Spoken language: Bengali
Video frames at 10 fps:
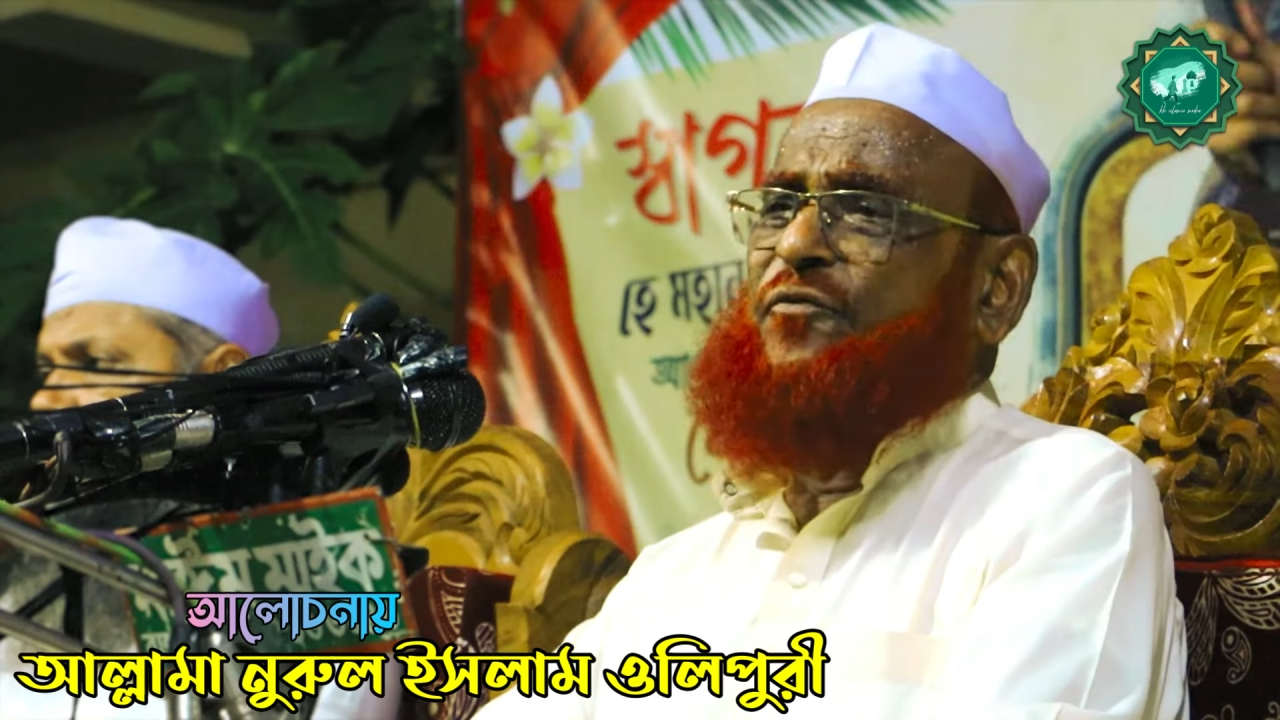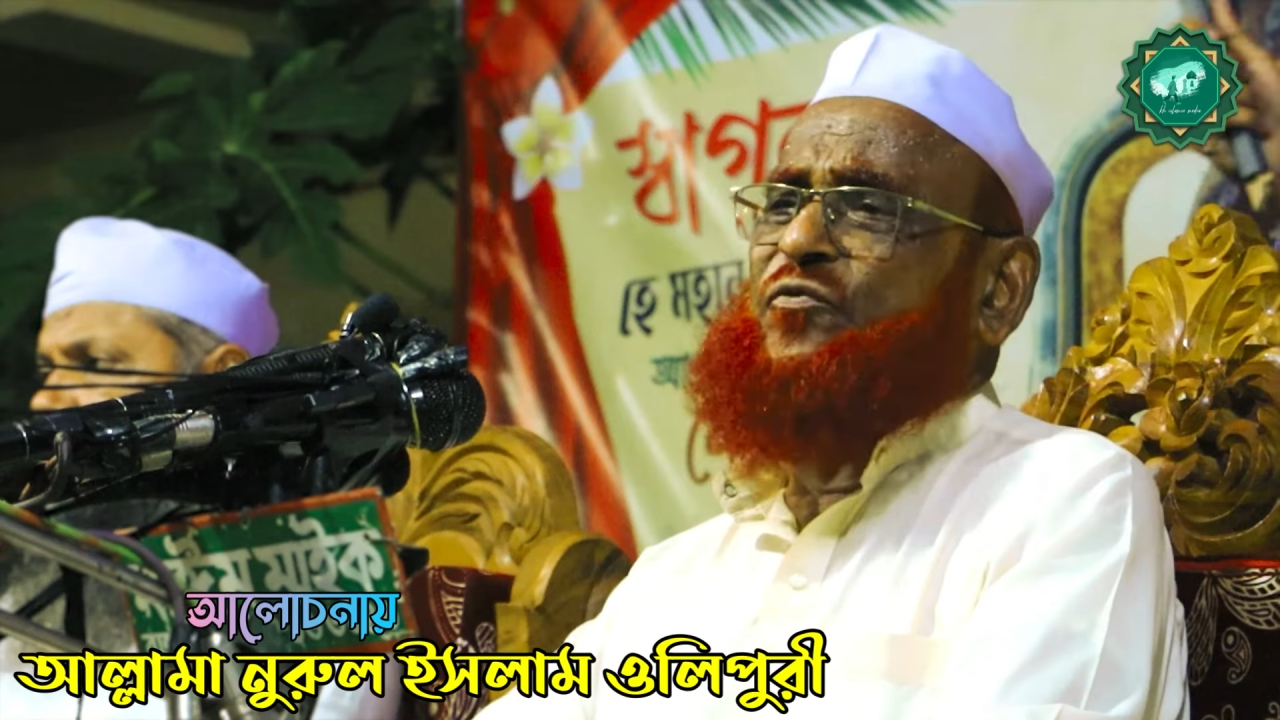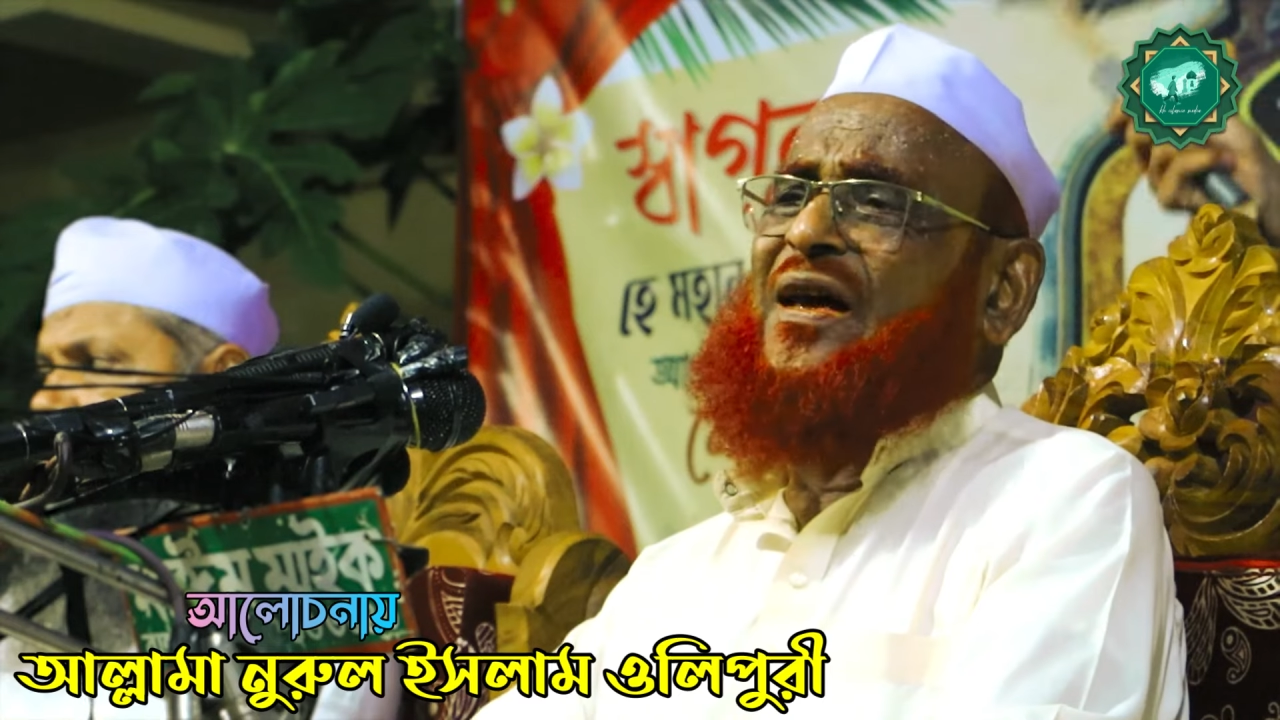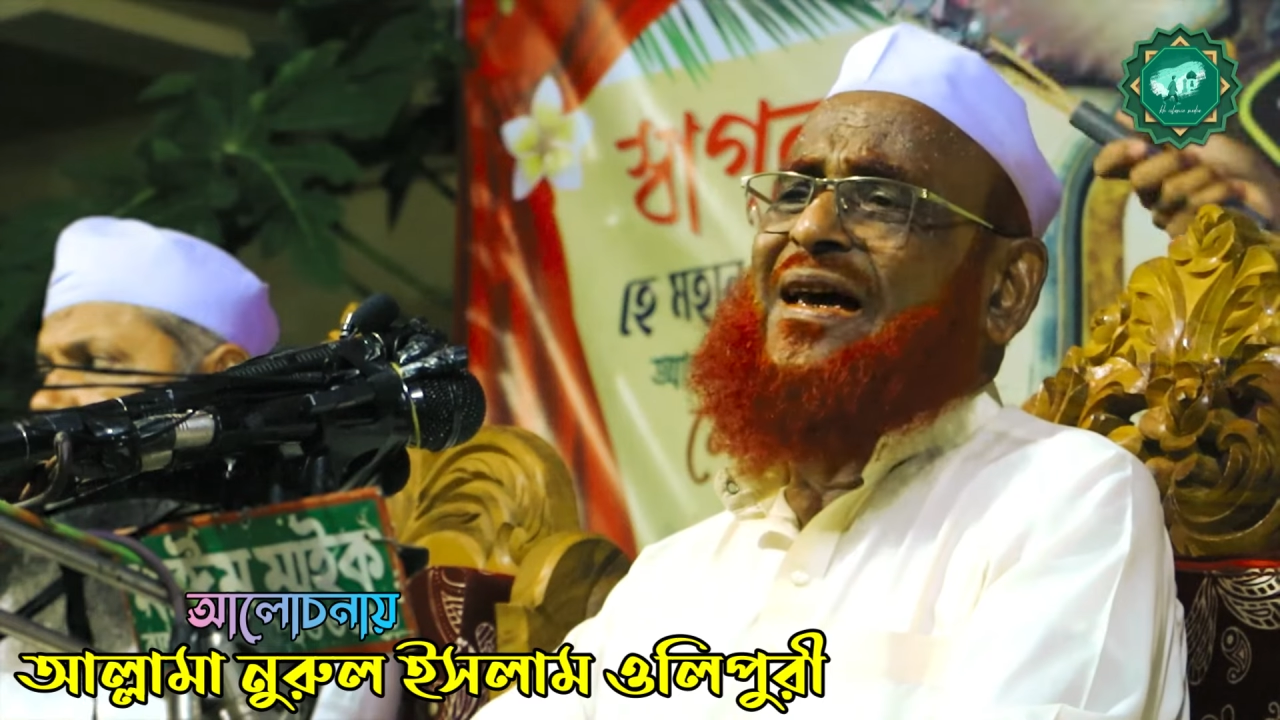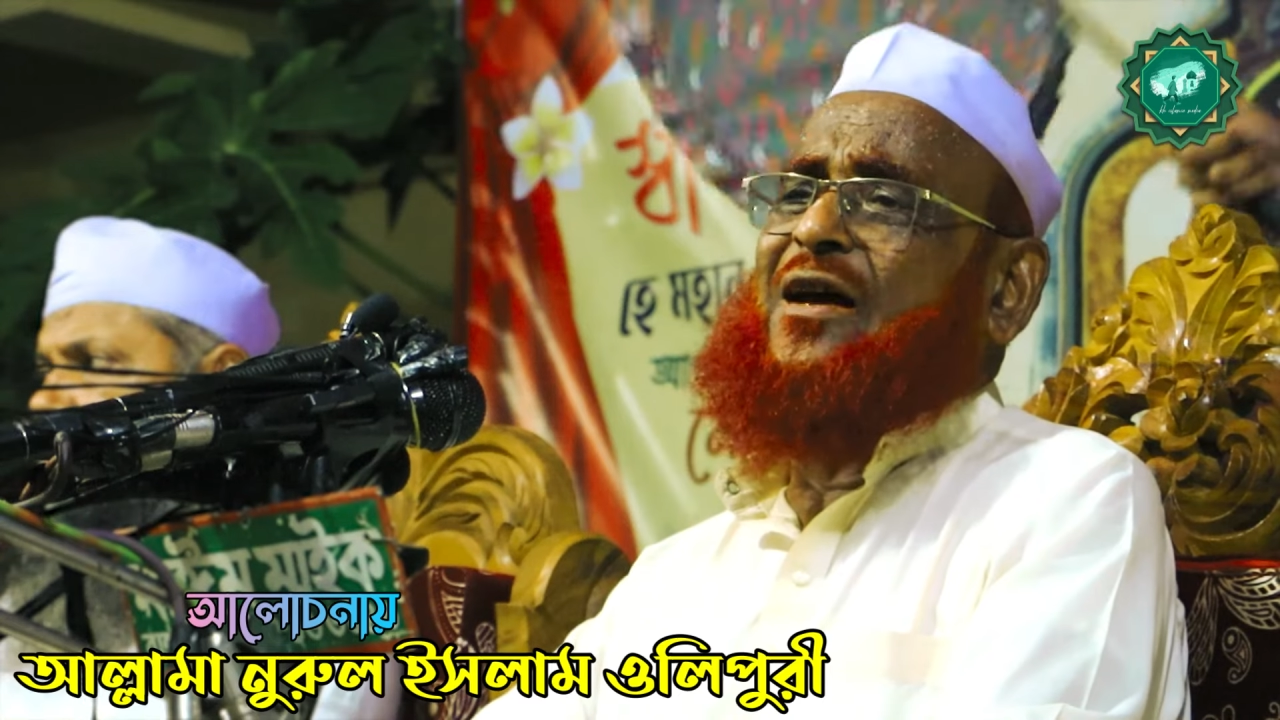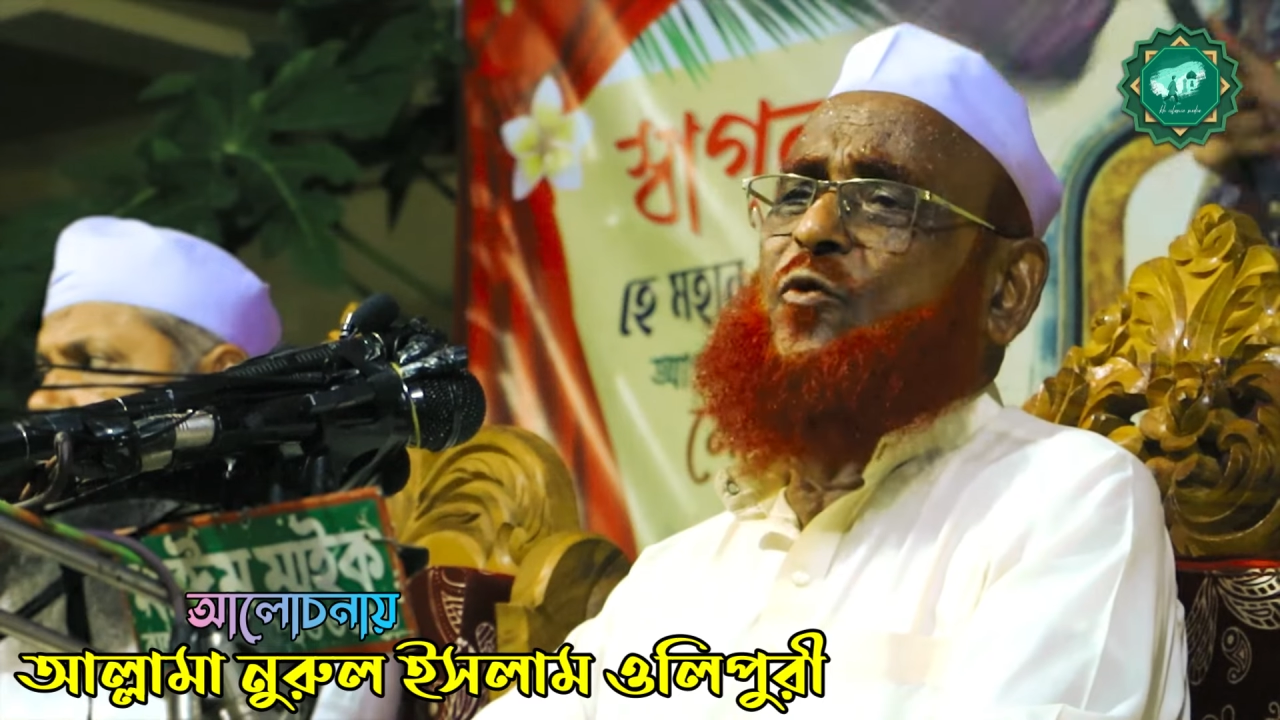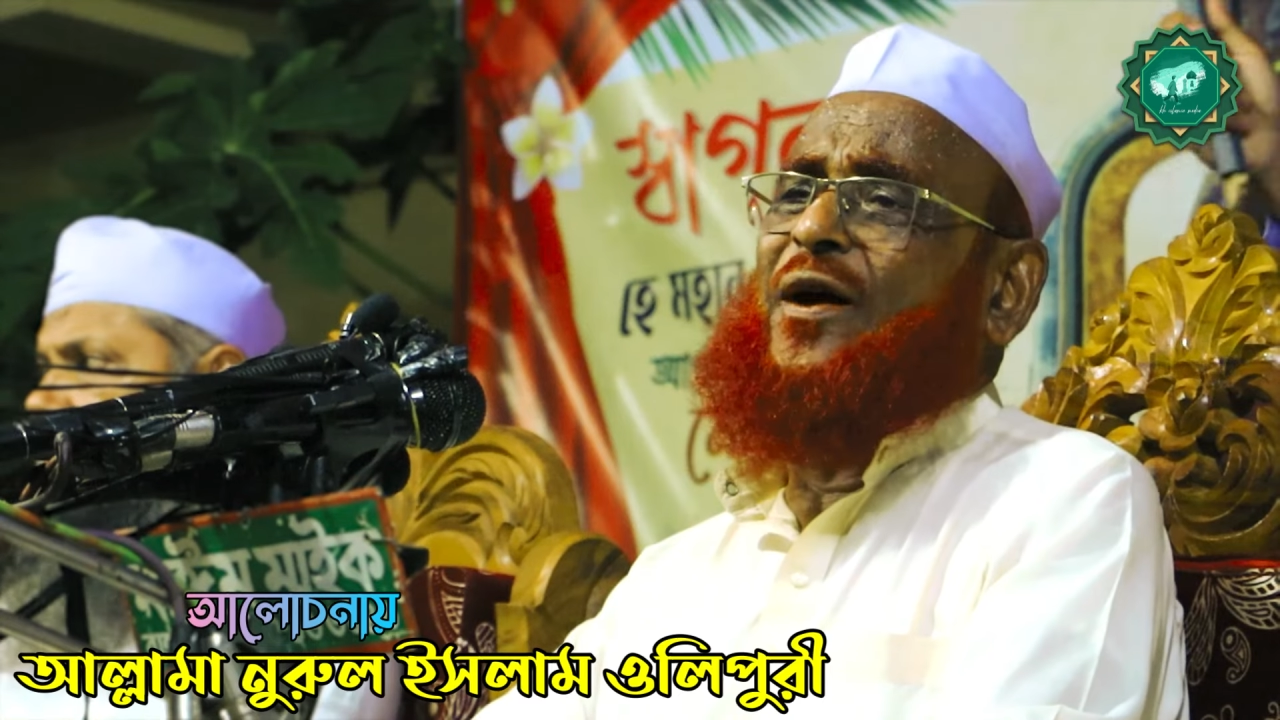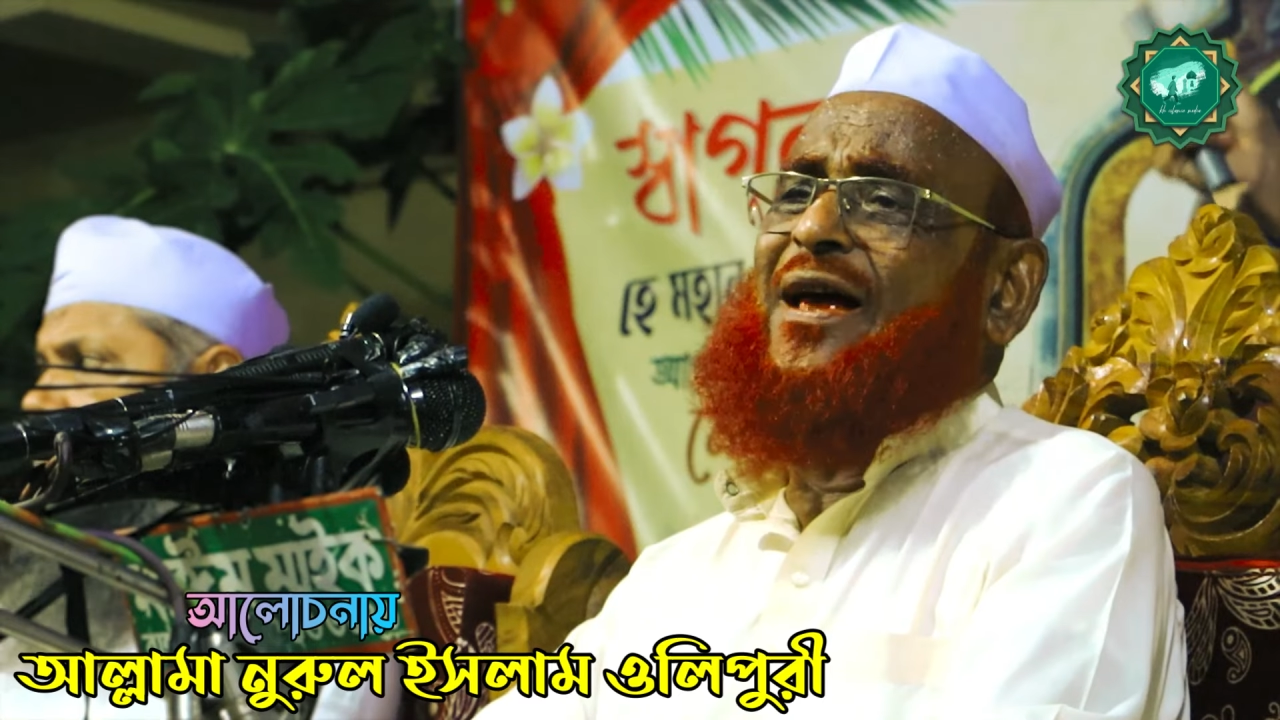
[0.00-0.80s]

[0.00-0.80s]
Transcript: শরীফ থেকে